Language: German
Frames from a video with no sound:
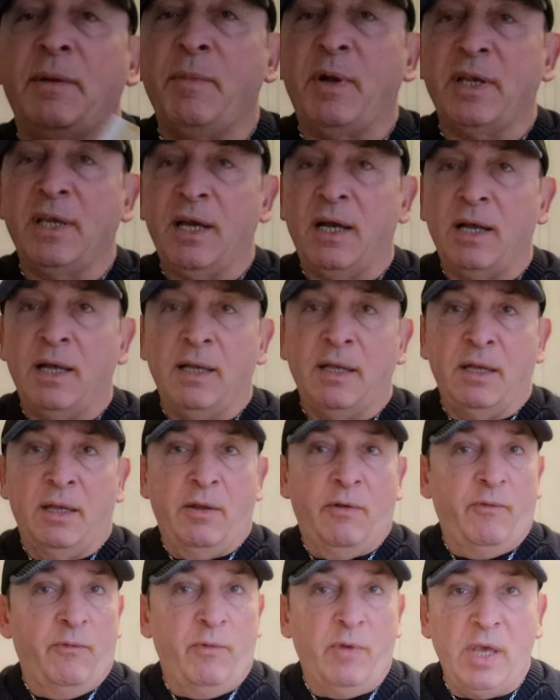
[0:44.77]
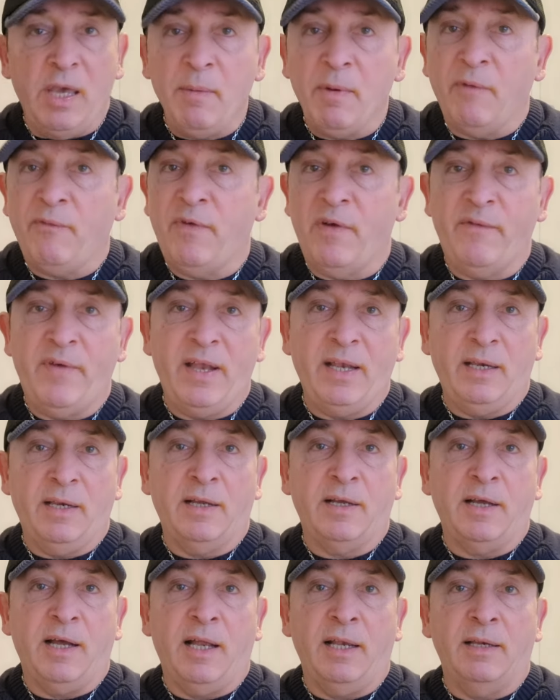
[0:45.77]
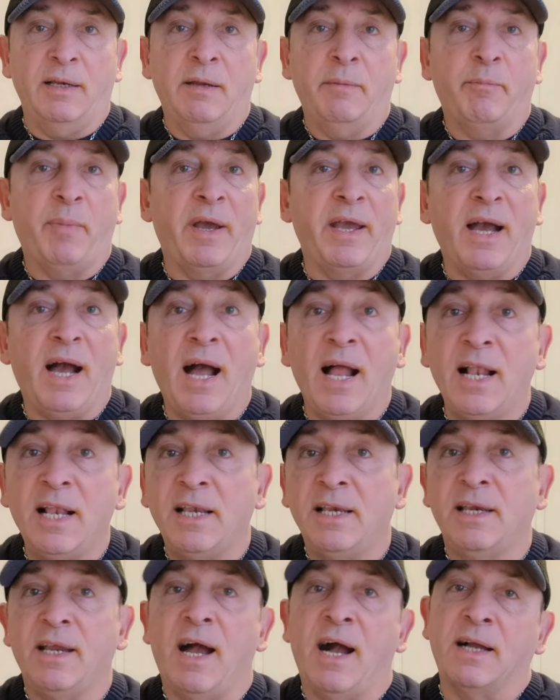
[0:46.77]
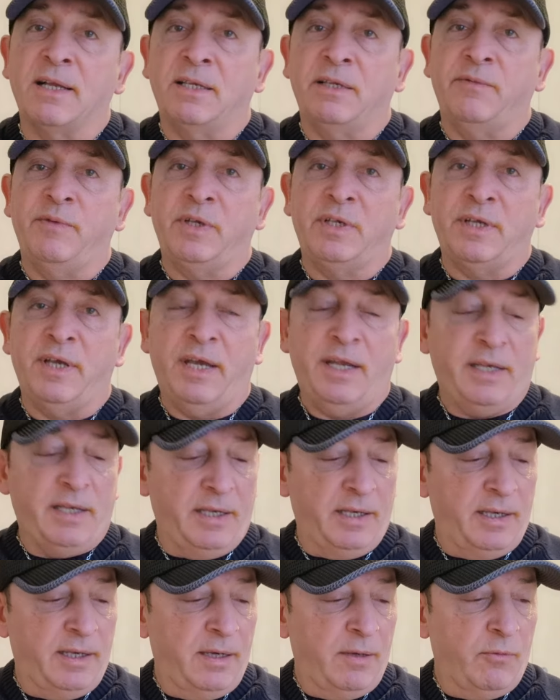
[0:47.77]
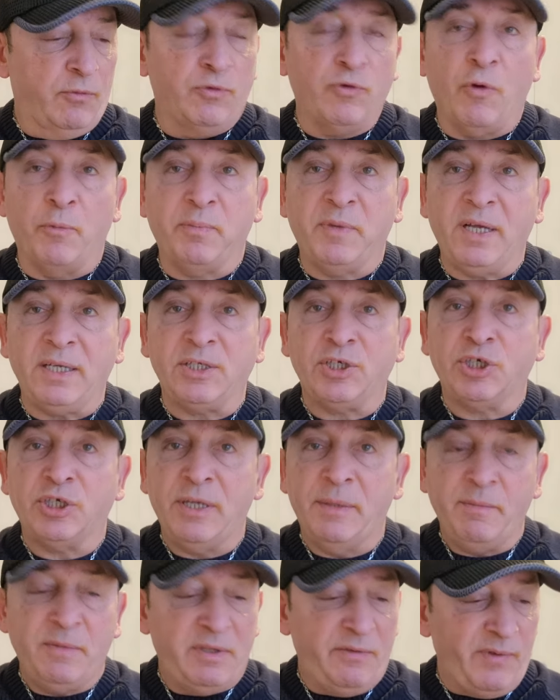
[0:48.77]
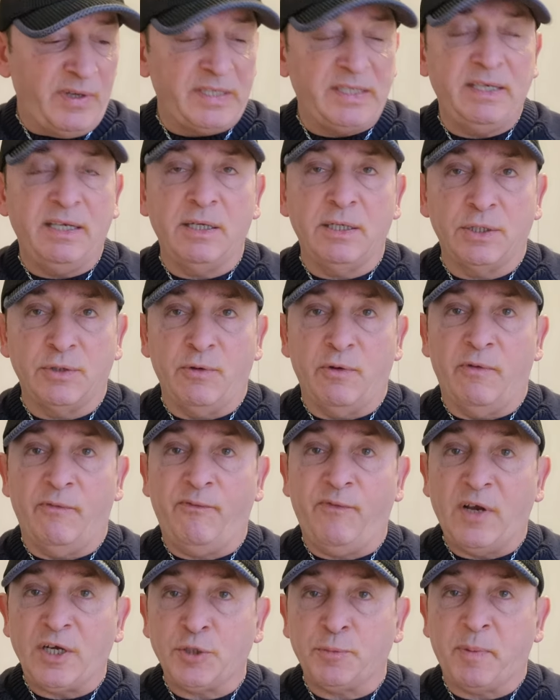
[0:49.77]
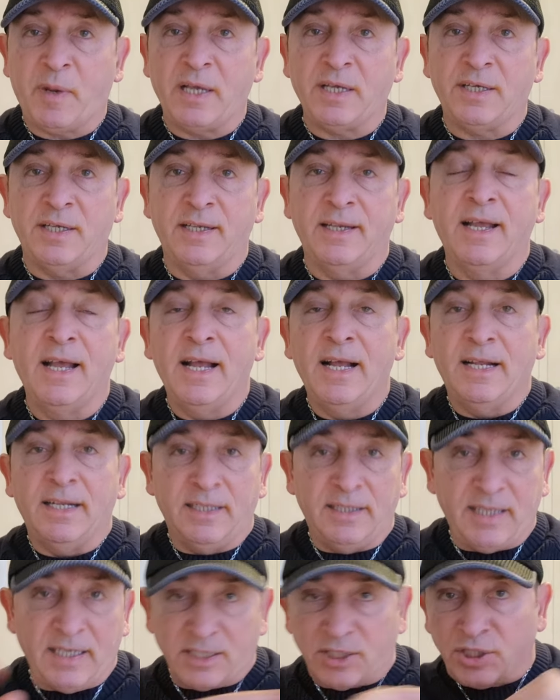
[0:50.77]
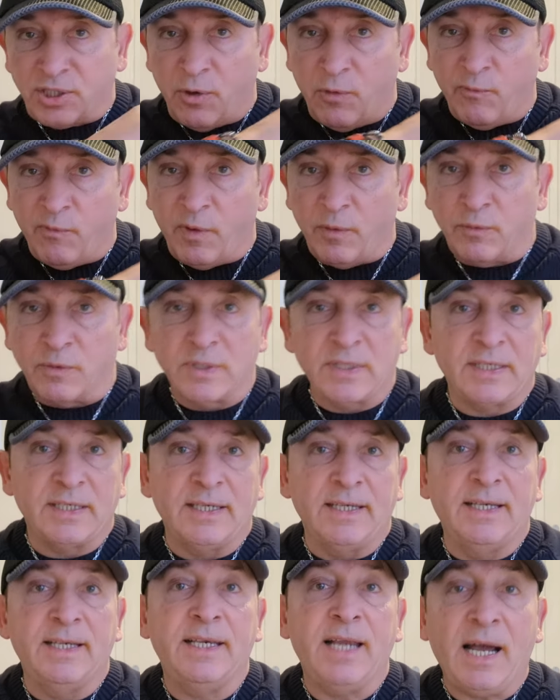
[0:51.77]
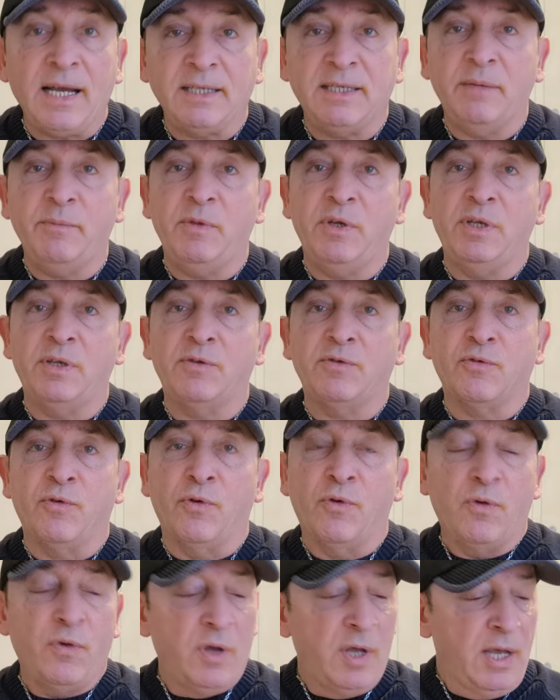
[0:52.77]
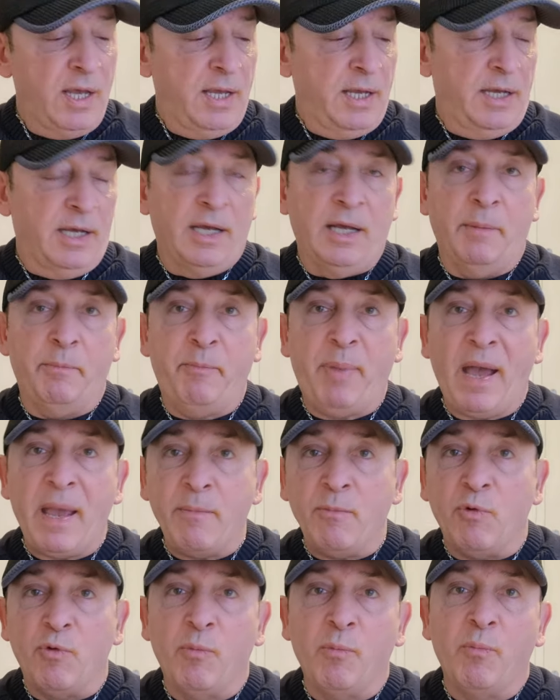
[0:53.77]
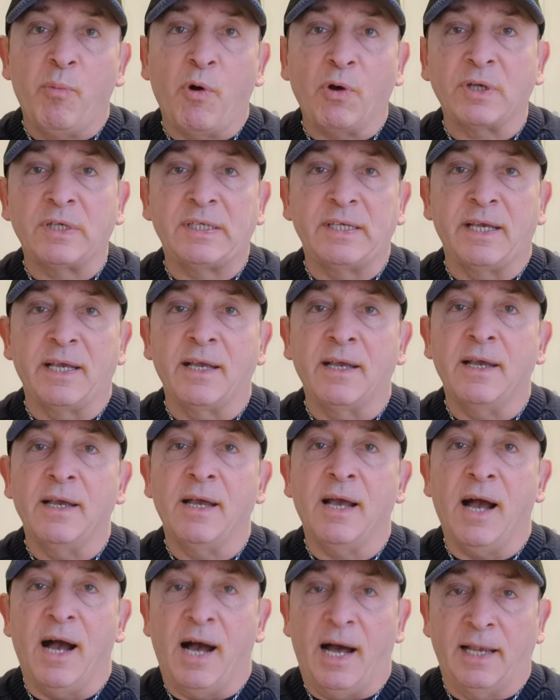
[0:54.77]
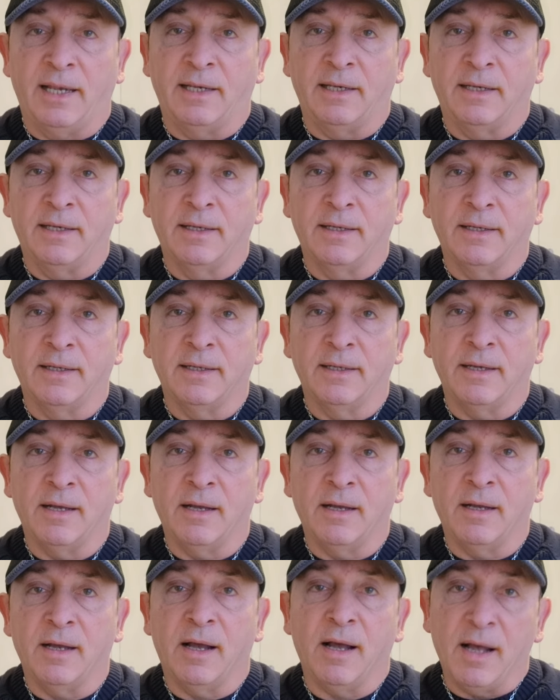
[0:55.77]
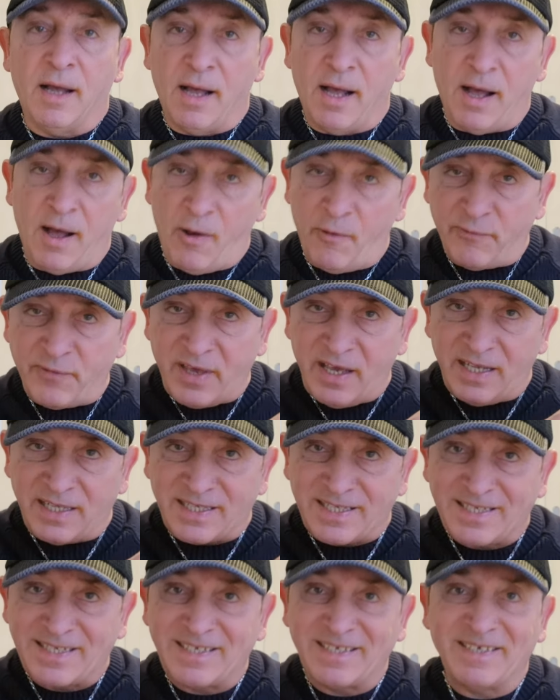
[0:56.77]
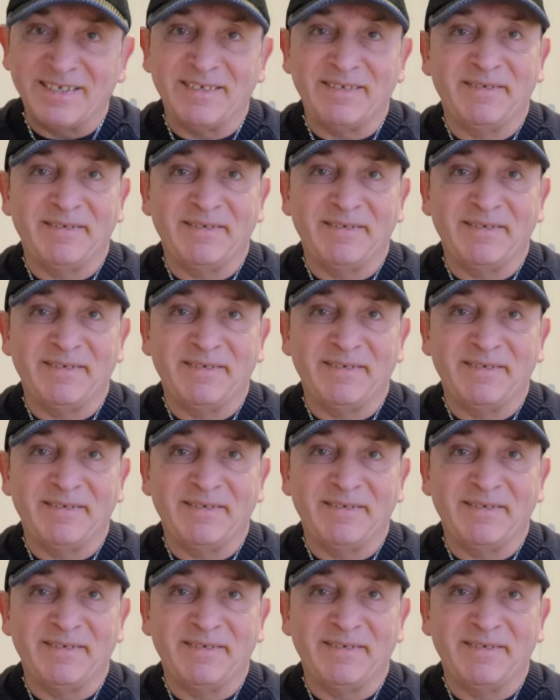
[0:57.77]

den man ja immer verwenden kann bei allen Aktivitäten. Und ob das stimmt, was die hier so versprechen, das schauen wir uns nach dem Intro äh, beim Unboxing an. Auf geht's!